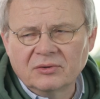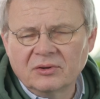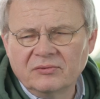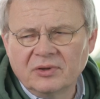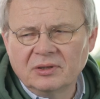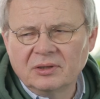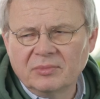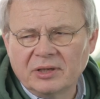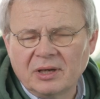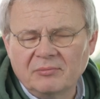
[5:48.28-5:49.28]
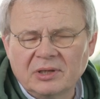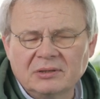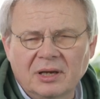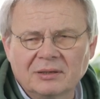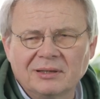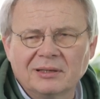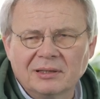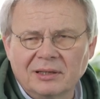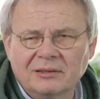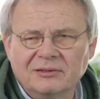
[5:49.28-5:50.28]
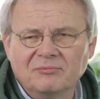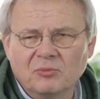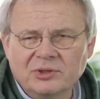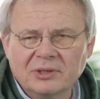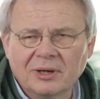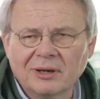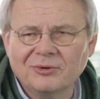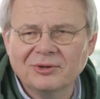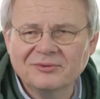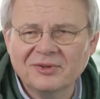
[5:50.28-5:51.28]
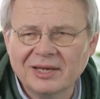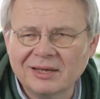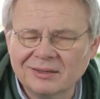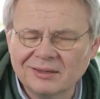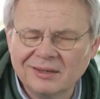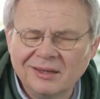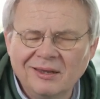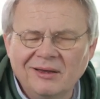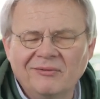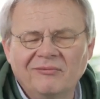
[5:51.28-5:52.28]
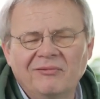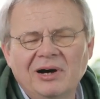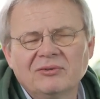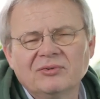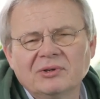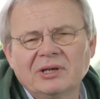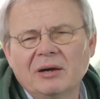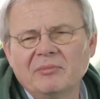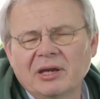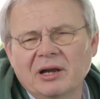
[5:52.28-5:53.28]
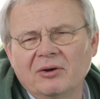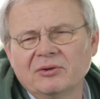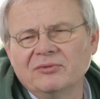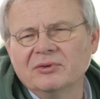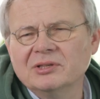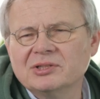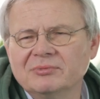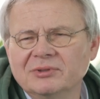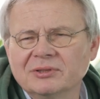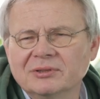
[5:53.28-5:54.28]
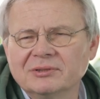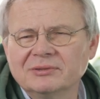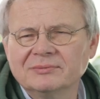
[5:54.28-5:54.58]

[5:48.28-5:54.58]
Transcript: sind wir hier bei Daimler Truck ja ein relativ munterer Konzern war so ein Coming-out für dich schwierig?